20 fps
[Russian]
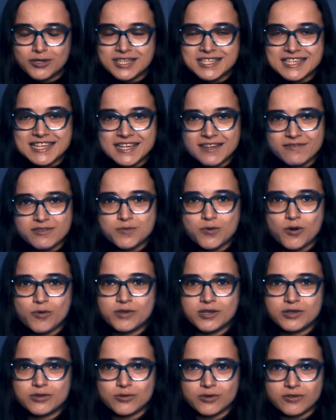запутаться и не
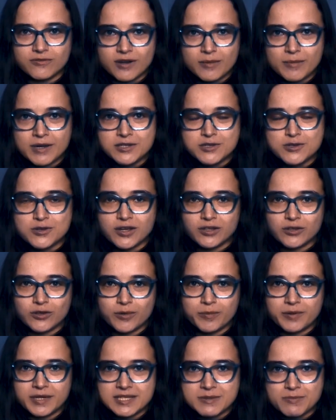вспомнить ту информацию,
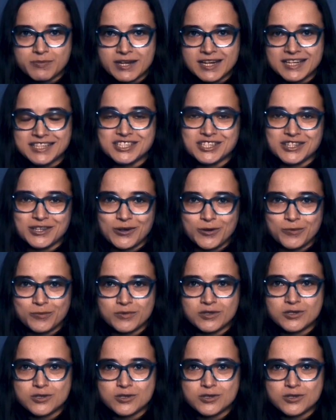которую прицепили к четырем